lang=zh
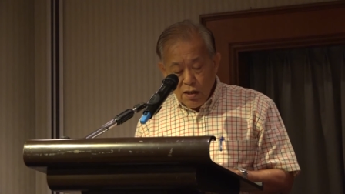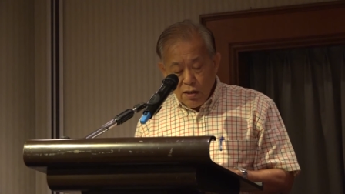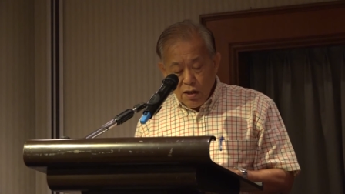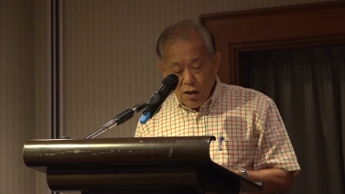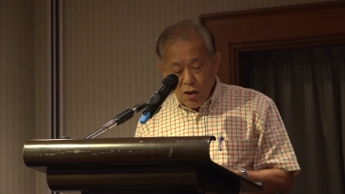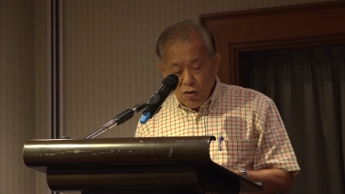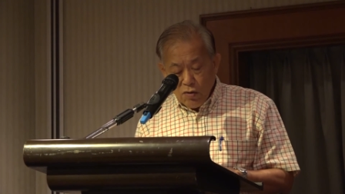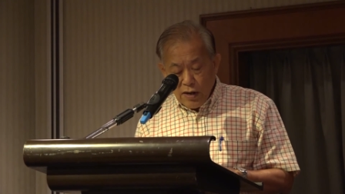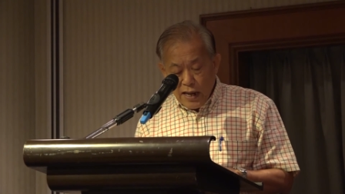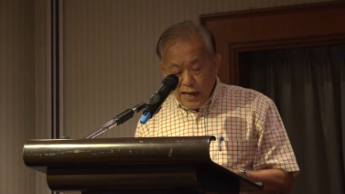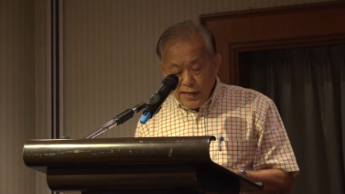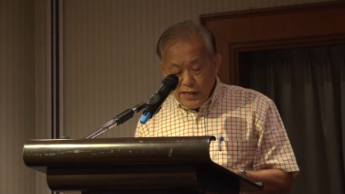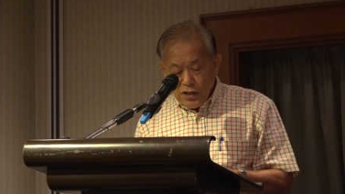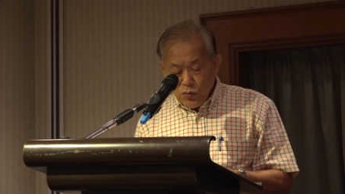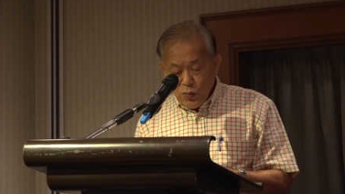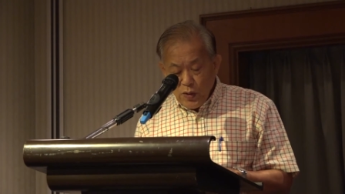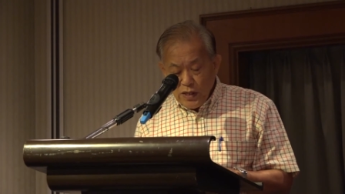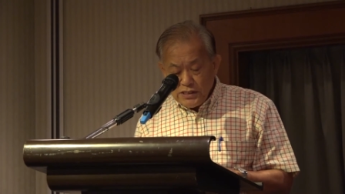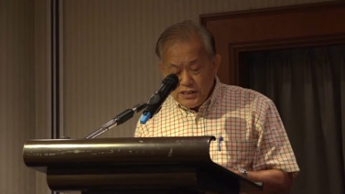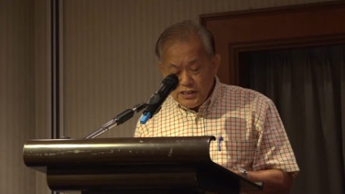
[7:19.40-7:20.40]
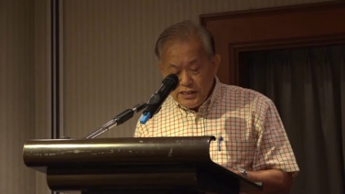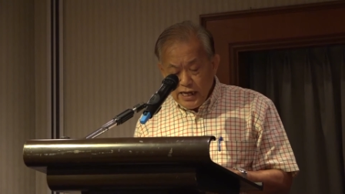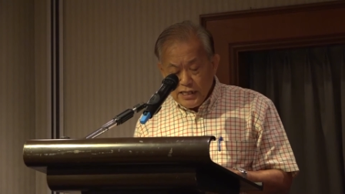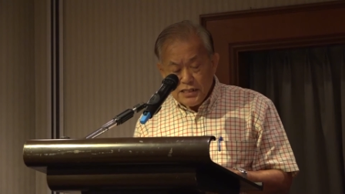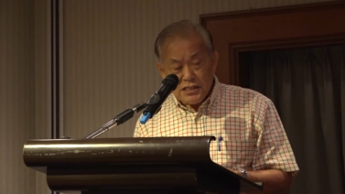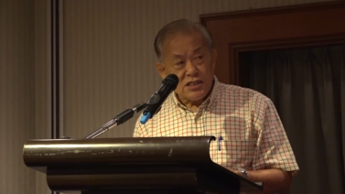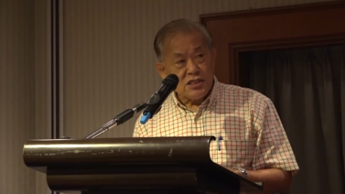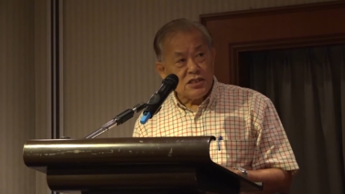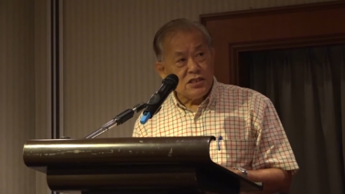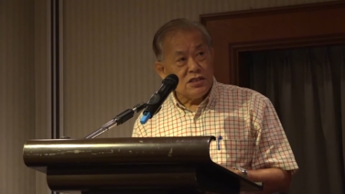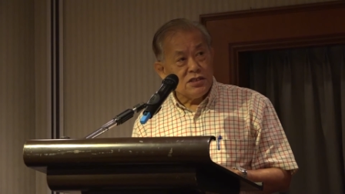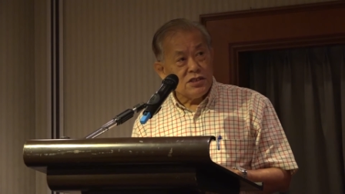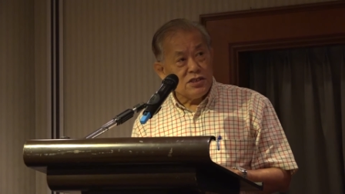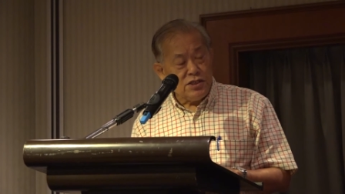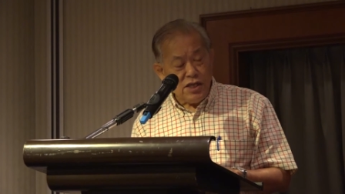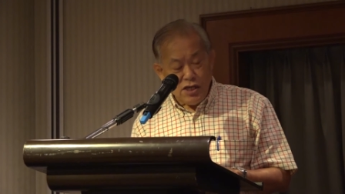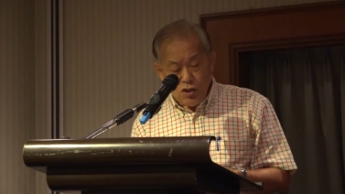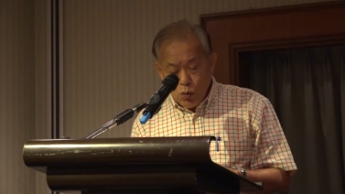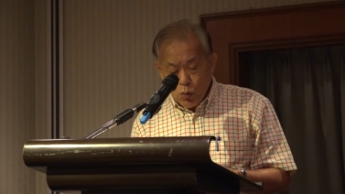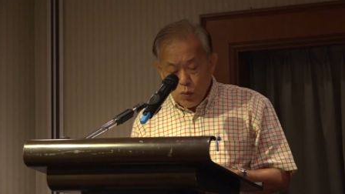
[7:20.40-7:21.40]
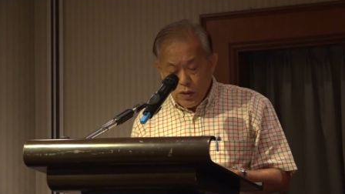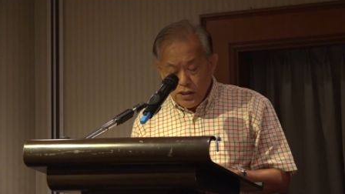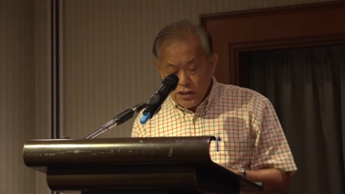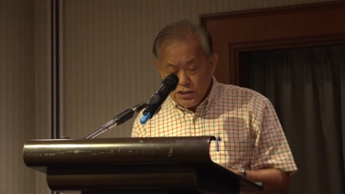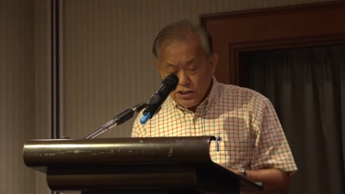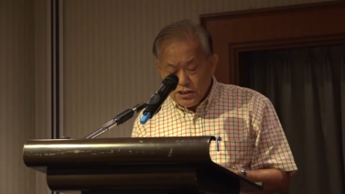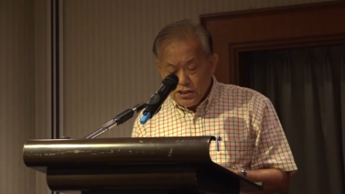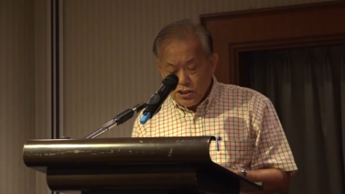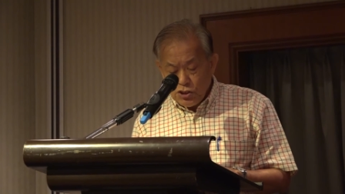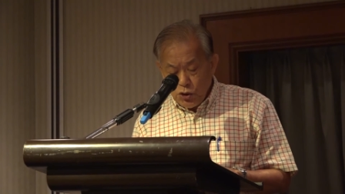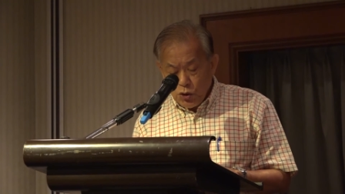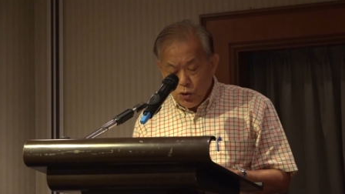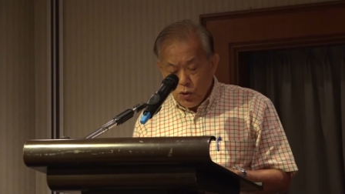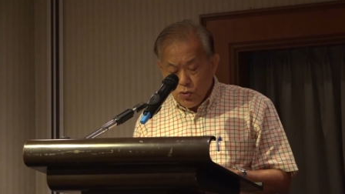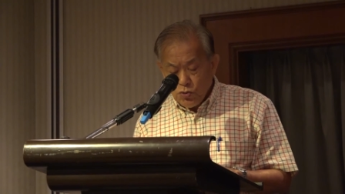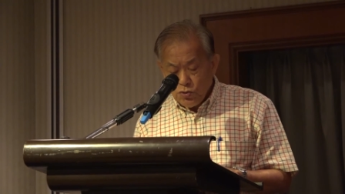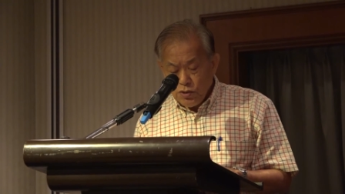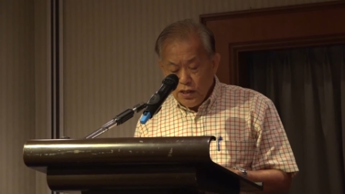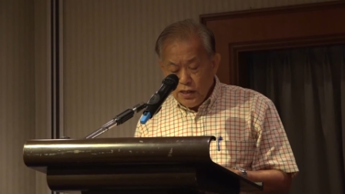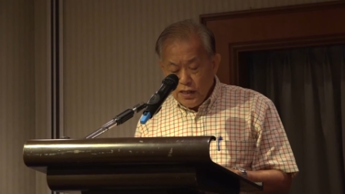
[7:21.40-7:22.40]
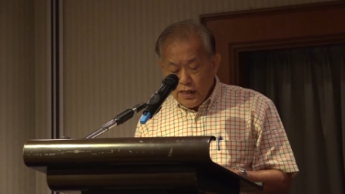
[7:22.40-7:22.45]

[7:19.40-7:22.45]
后来因为坚持新闻自由。